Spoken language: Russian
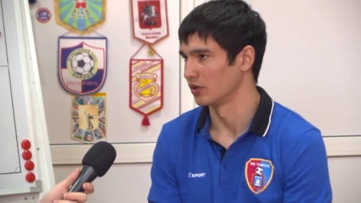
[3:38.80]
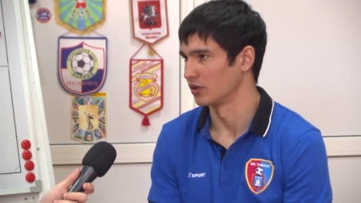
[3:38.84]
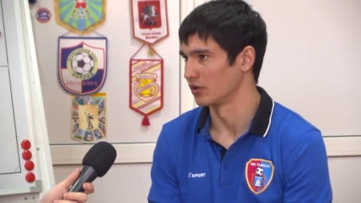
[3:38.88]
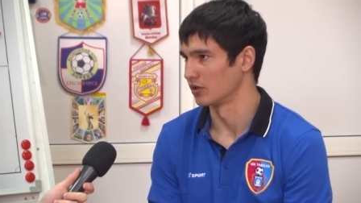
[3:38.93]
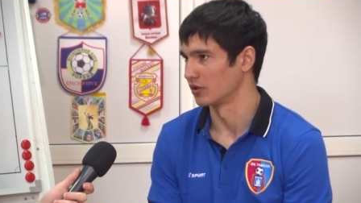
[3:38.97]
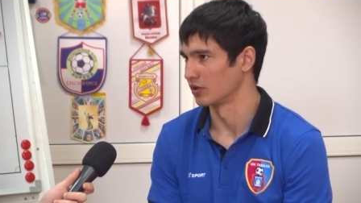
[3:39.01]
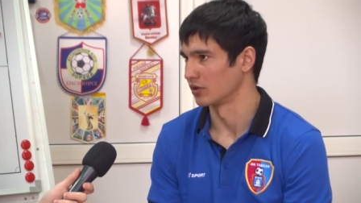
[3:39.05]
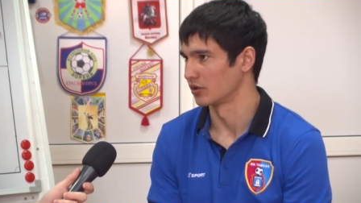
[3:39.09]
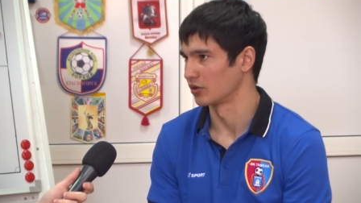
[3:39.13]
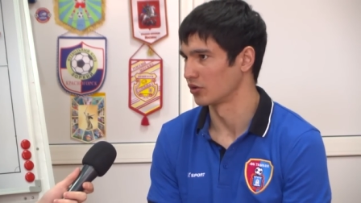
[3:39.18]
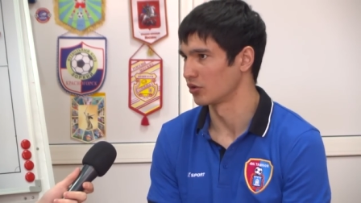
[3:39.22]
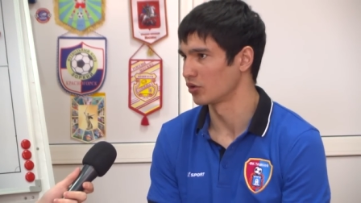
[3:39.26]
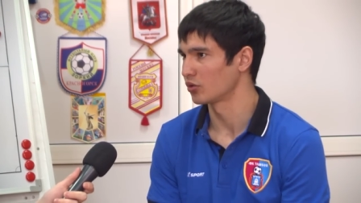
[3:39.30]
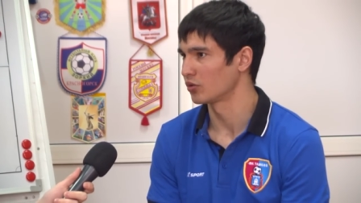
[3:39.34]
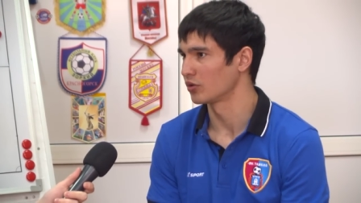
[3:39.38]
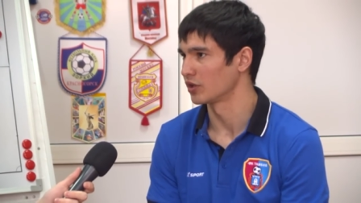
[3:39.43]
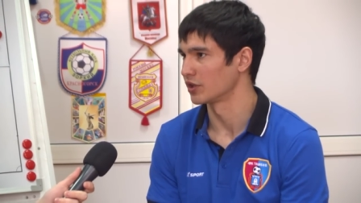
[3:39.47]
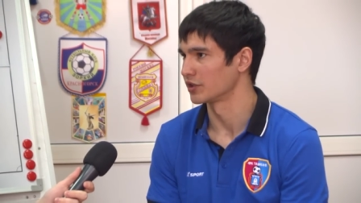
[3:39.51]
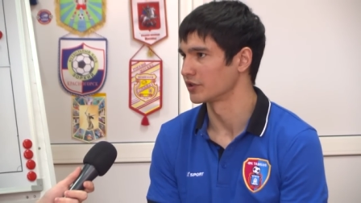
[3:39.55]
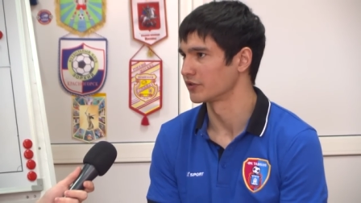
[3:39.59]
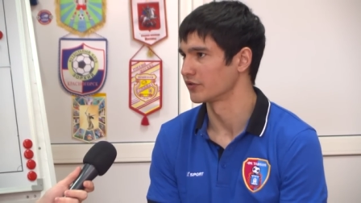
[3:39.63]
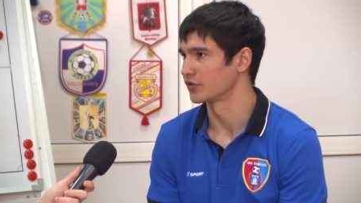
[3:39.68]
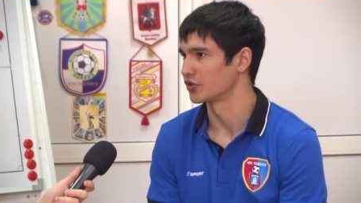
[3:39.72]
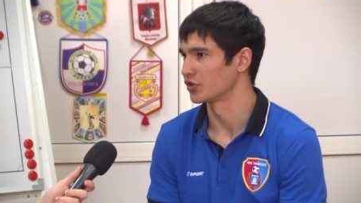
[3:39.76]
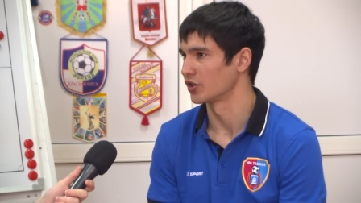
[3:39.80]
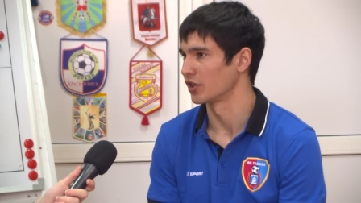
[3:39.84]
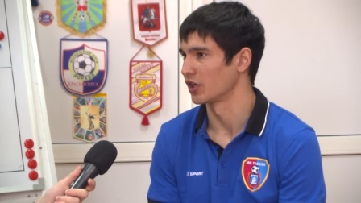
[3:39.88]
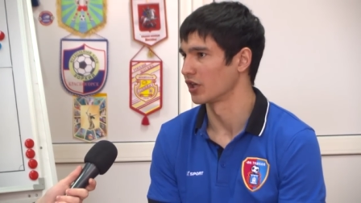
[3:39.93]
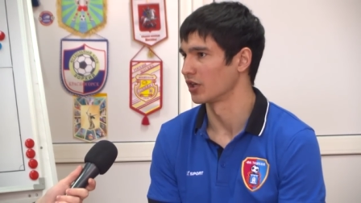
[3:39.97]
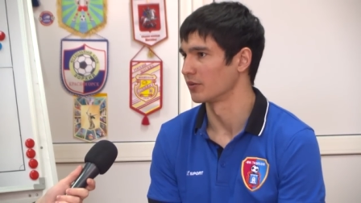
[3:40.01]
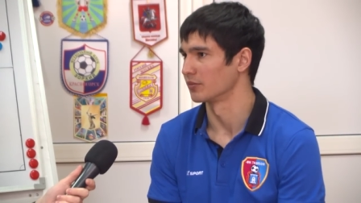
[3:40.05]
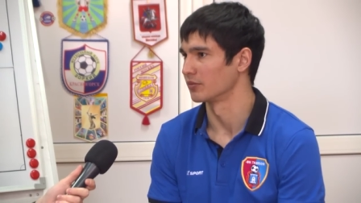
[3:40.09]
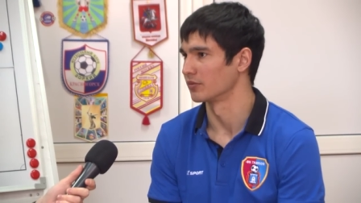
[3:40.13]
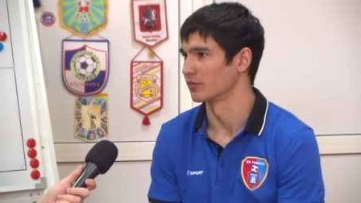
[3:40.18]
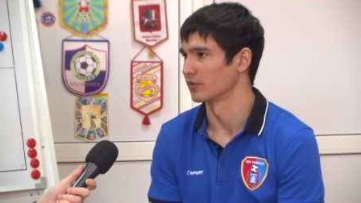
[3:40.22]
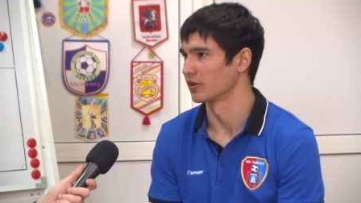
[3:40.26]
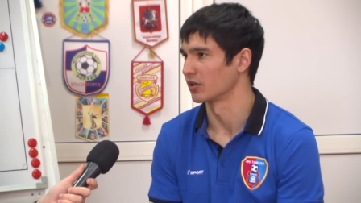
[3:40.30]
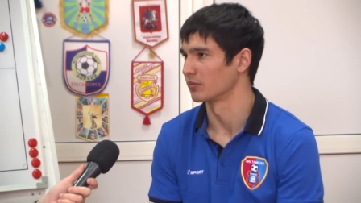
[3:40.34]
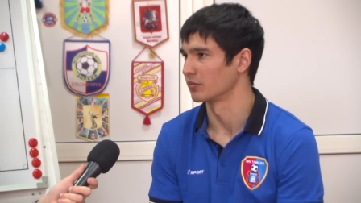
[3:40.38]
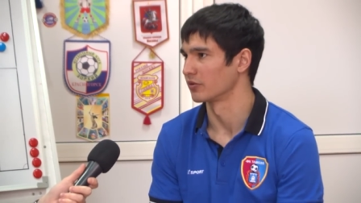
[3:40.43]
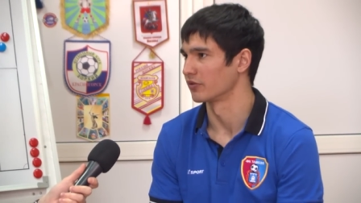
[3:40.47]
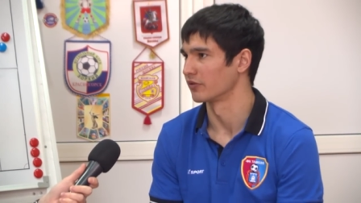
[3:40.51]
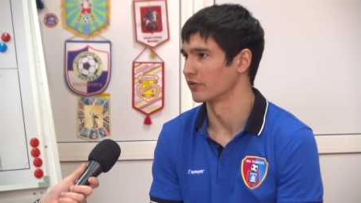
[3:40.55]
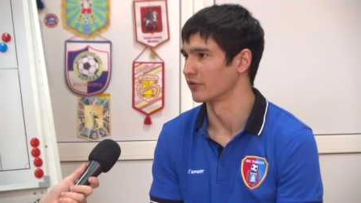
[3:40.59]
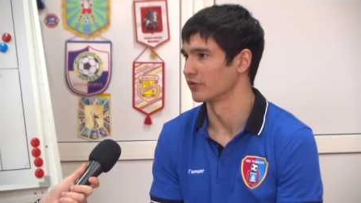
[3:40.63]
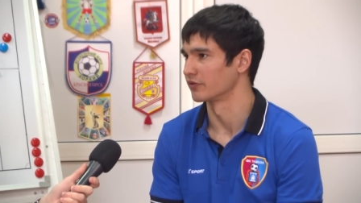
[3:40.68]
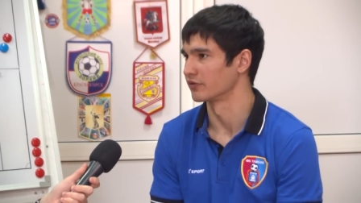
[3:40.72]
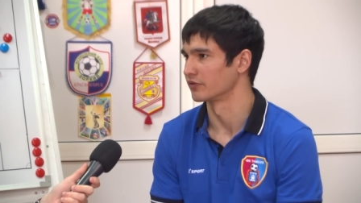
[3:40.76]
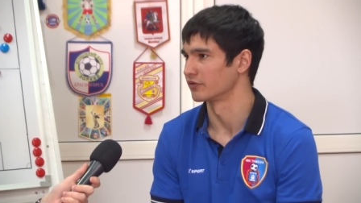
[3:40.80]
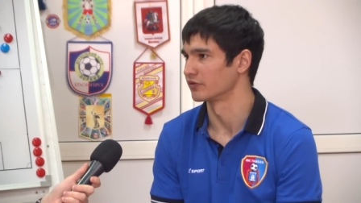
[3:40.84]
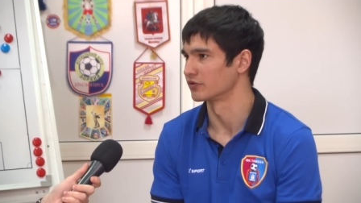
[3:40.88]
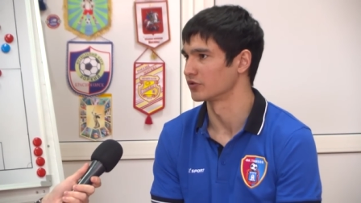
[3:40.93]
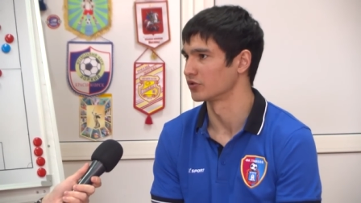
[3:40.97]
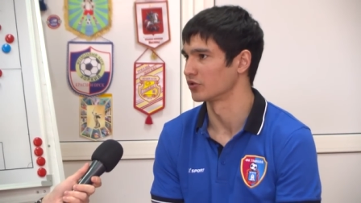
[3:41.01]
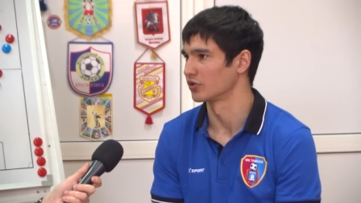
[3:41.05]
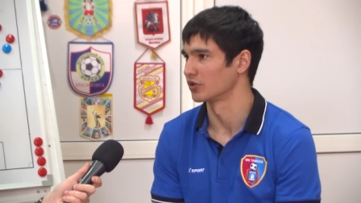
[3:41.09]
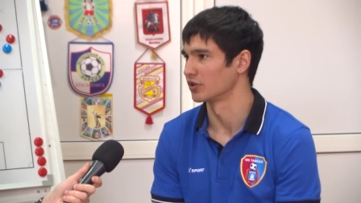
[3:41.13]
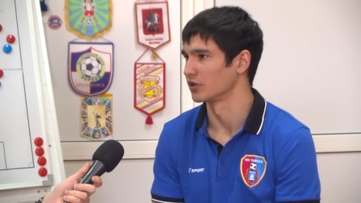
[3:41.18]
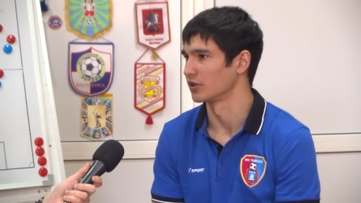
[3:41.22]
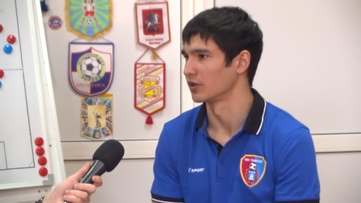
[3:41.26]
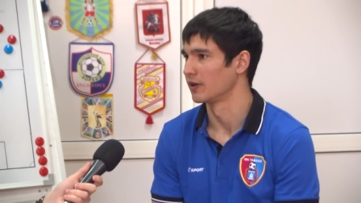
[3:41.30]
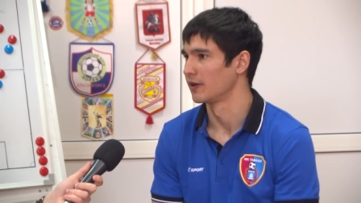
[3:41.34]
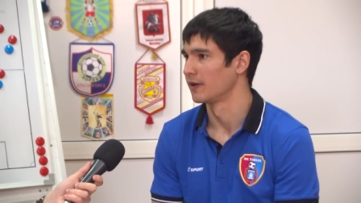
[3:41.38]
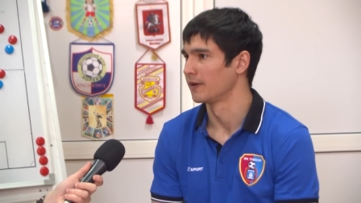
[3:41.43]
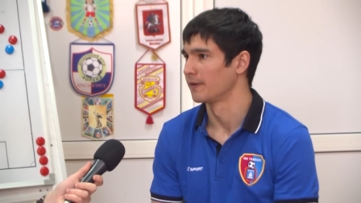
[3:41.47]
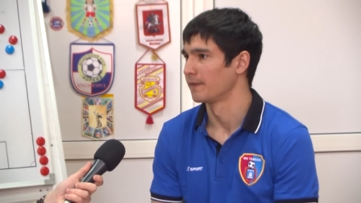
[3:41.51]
э, круг у нас в Челябе, ну, как бы в зоне.